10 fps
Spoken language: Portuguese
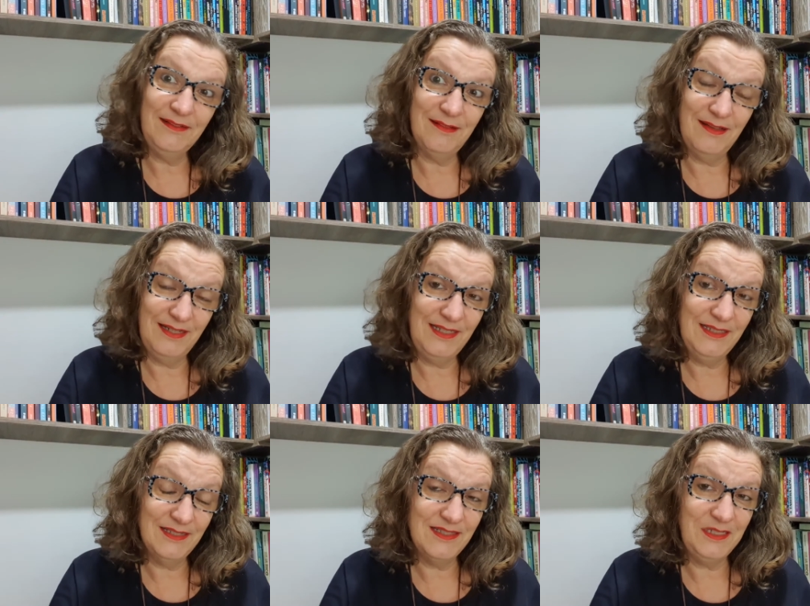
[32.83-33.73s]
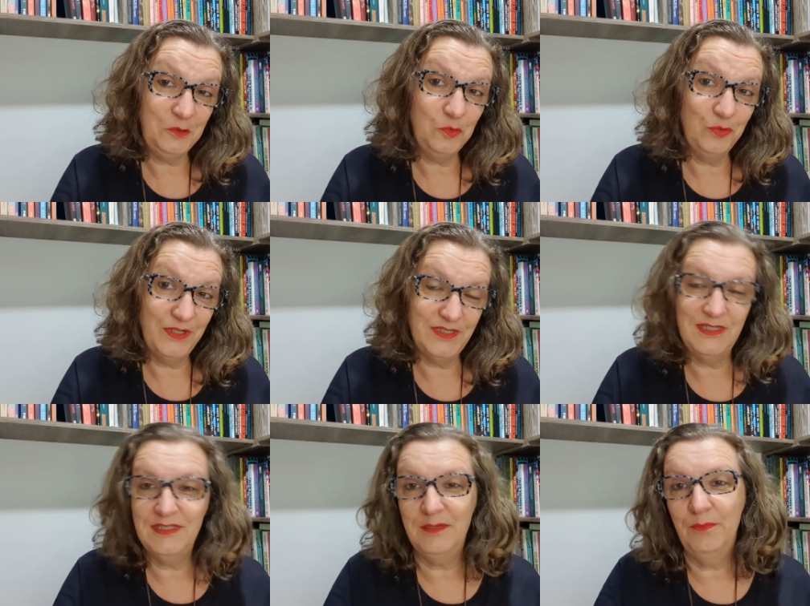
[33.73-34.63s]
além das leituras da
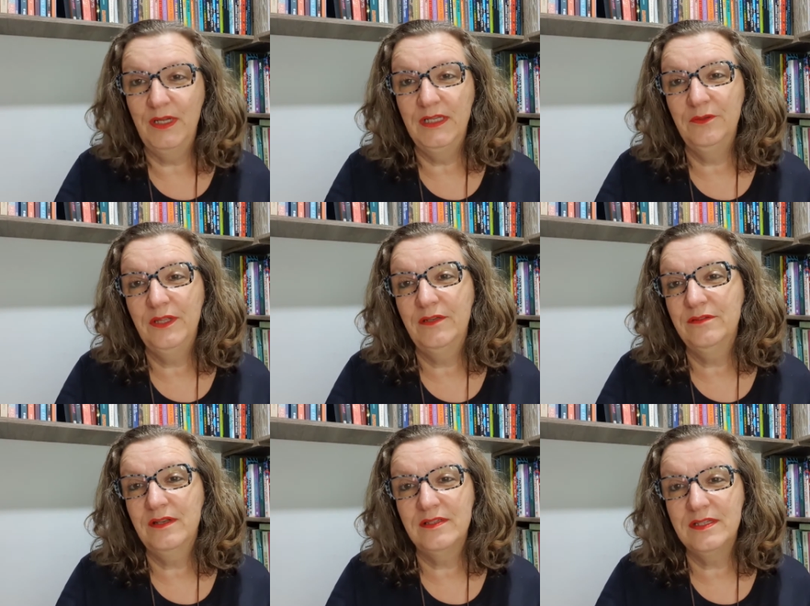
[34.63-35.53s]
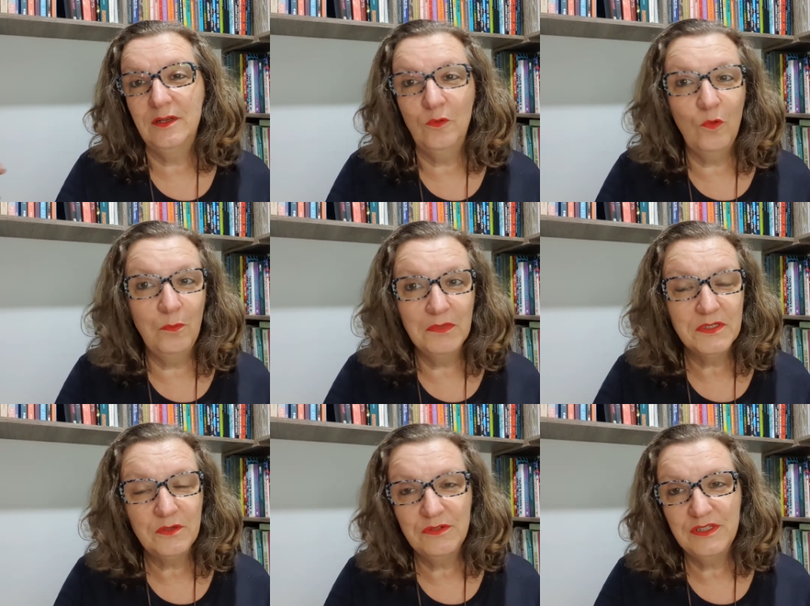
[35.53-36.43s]
semana, eu quero trazer
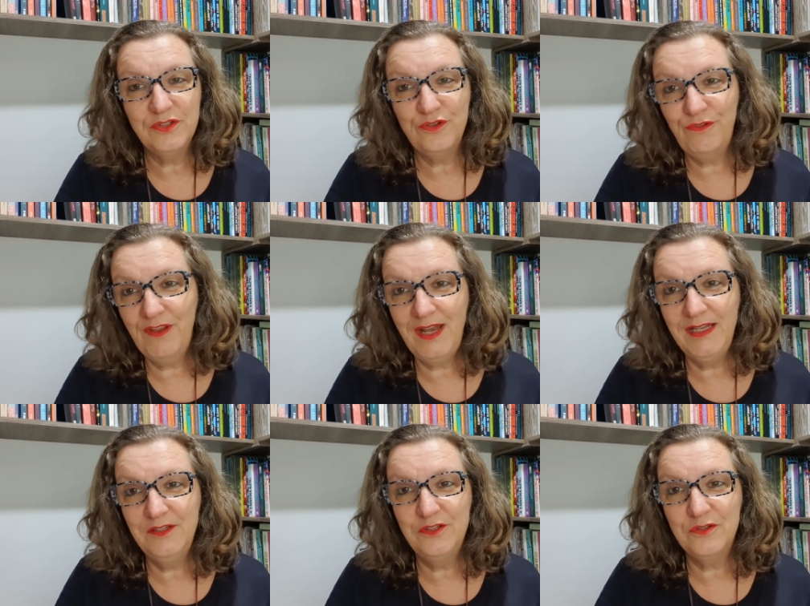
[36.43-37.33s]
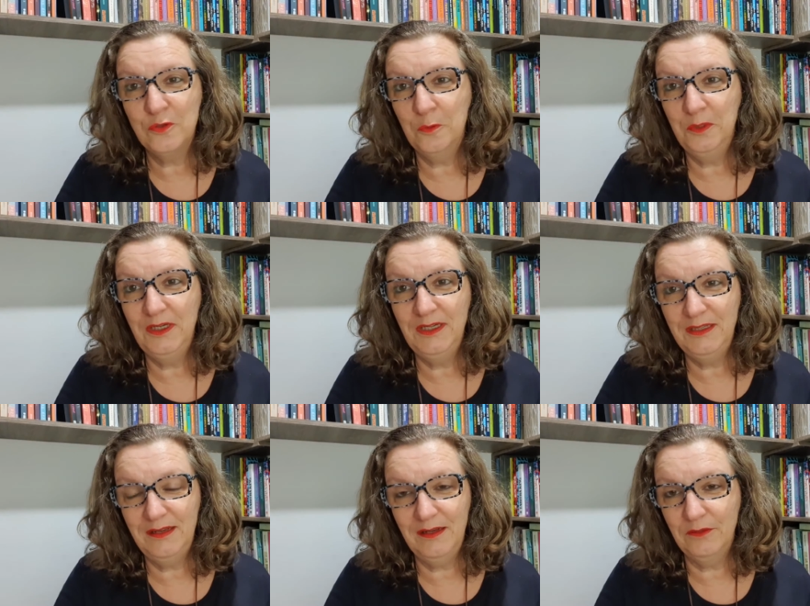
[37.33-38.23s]
algumas coisas diferentes sobre
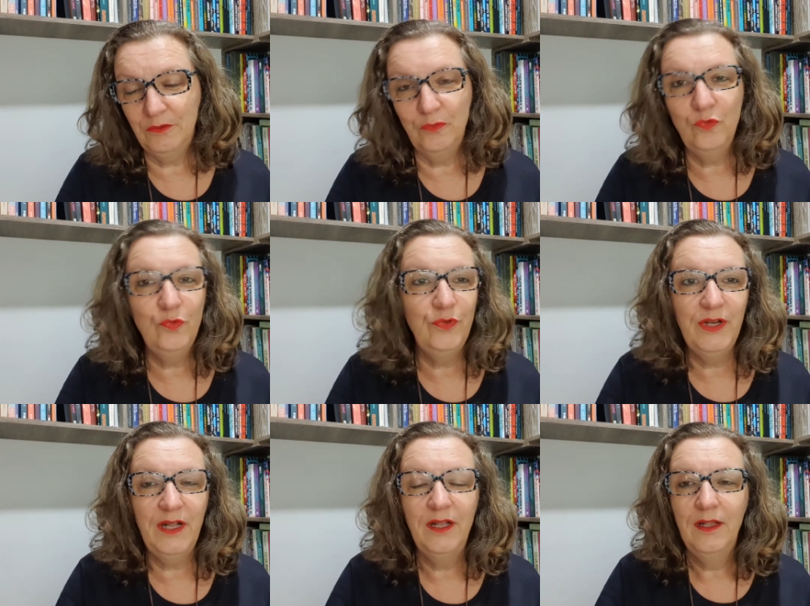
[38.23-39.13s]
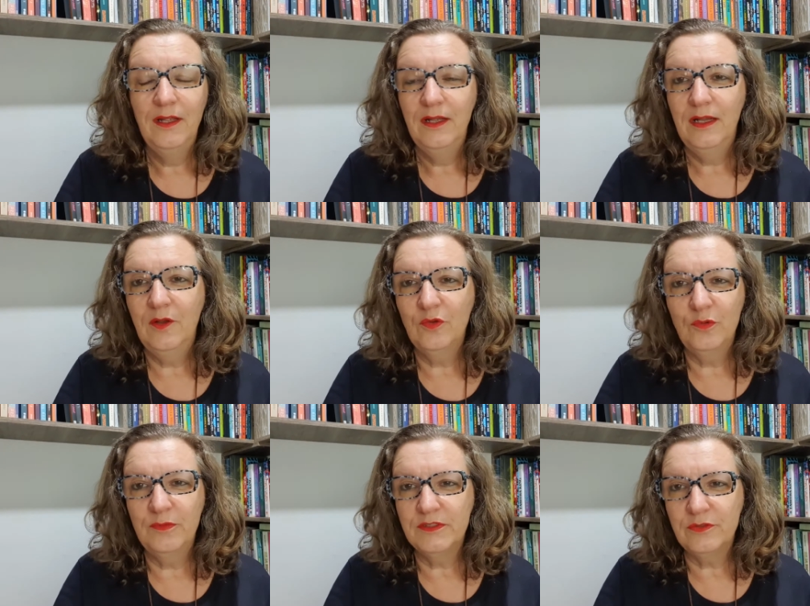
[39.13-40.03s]
literatura,
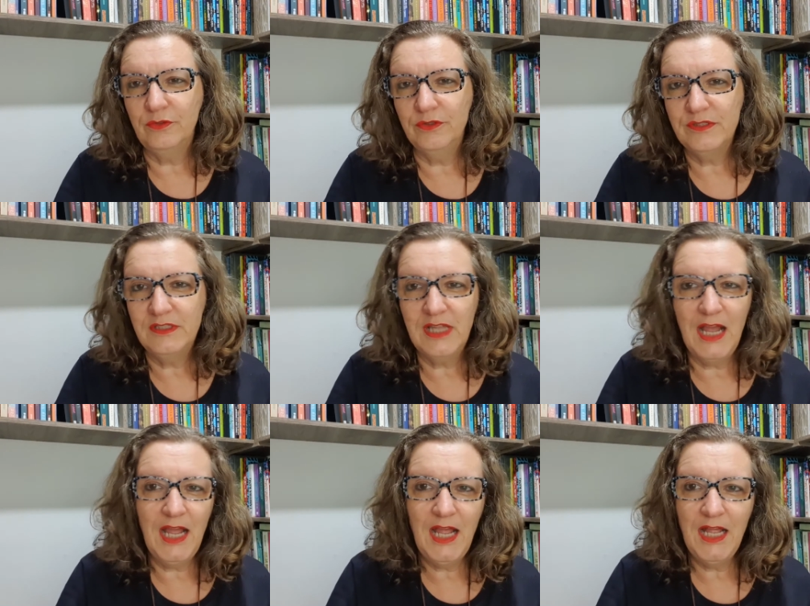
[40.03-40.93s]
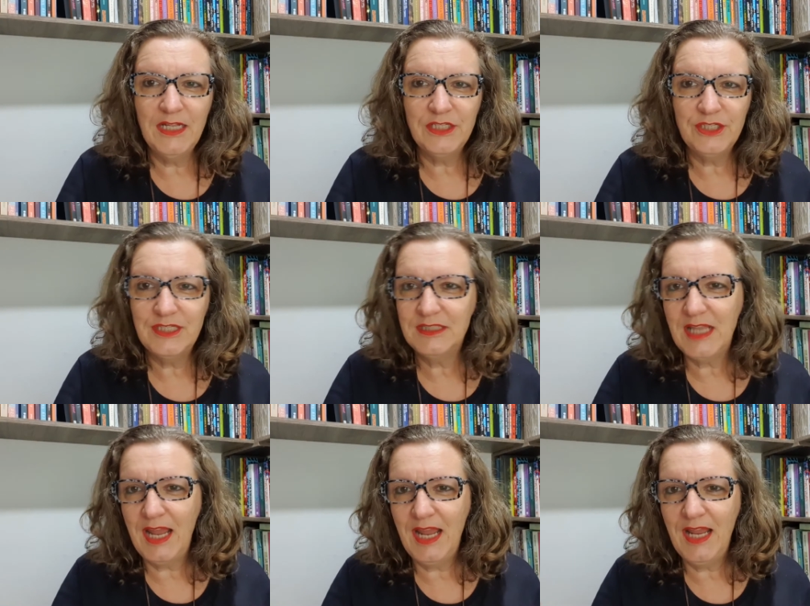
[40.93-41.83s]
algumas curiosidades,
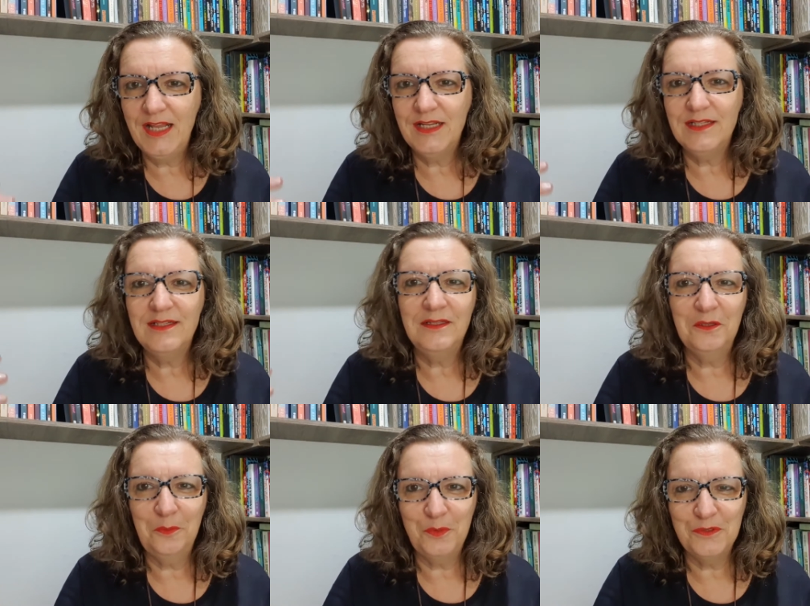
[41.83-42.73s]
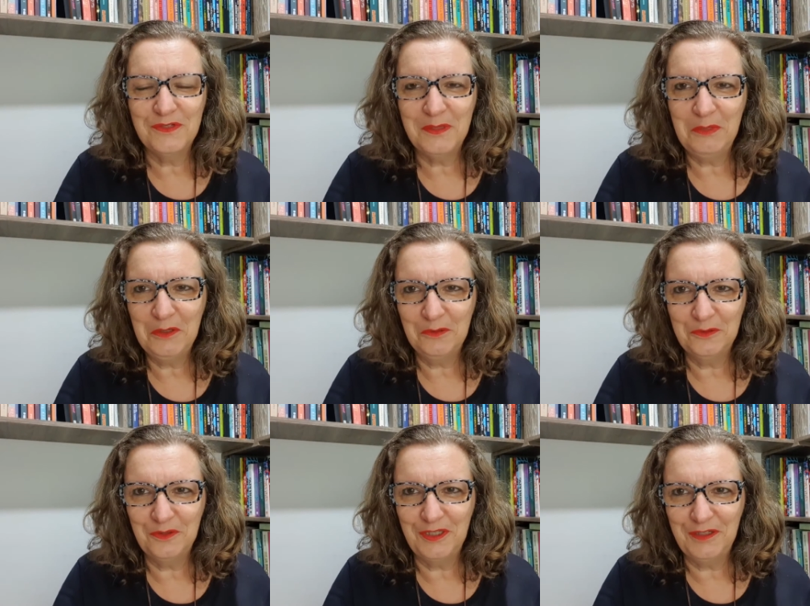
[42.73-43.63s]
tags. Então depois você me
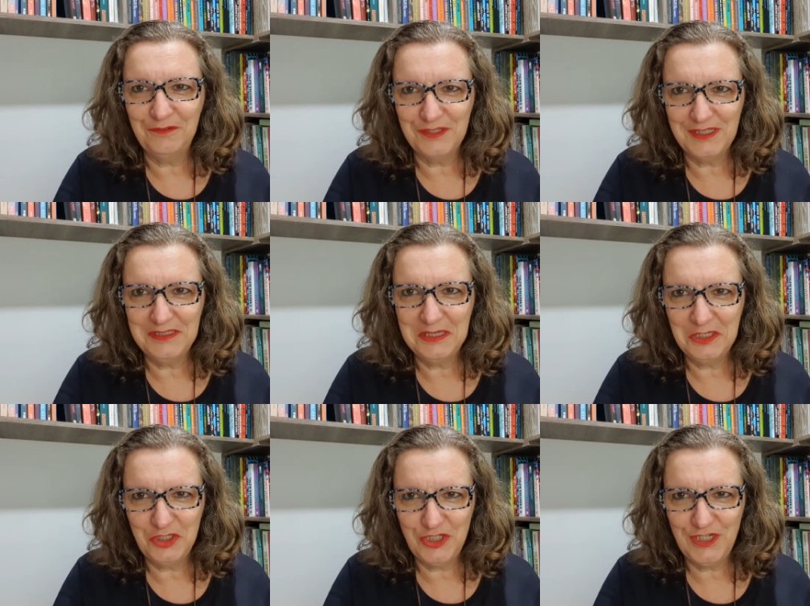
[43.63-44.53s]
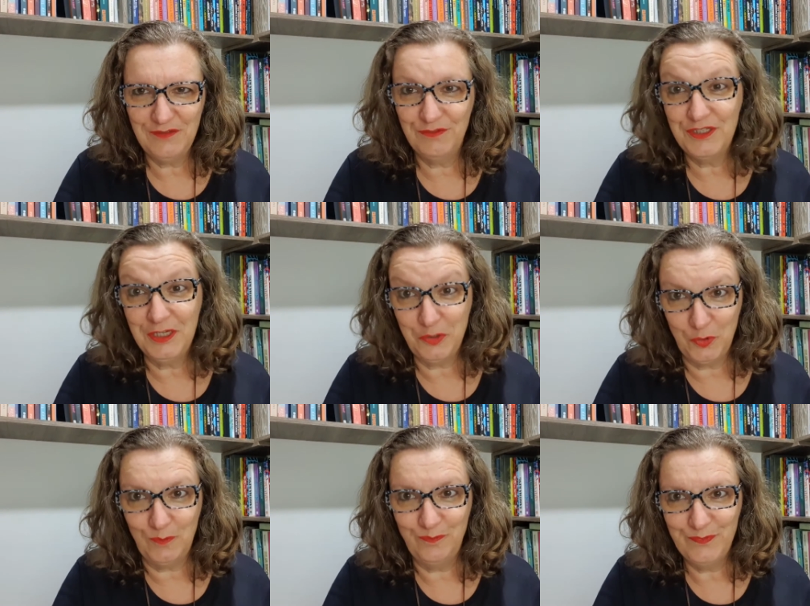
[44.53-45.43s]
conta o que, que vocês ach você
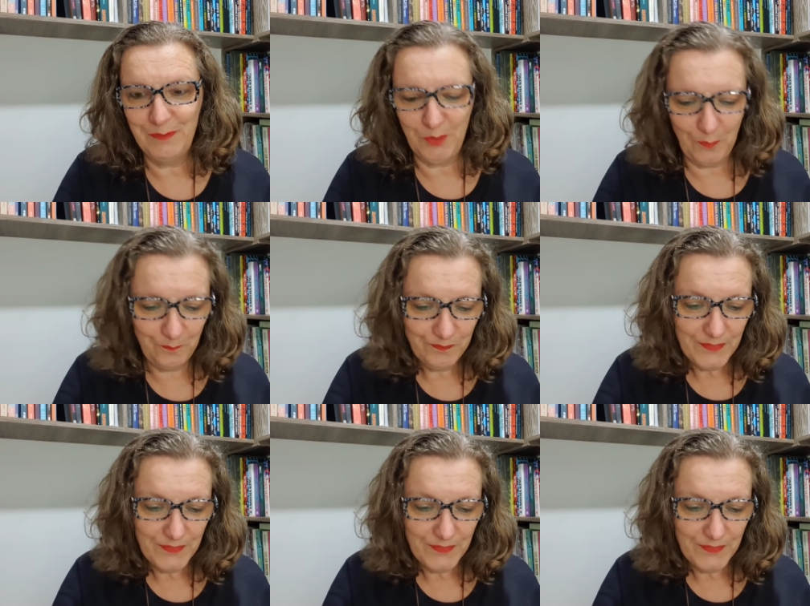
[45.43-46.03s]
achou, tá bom?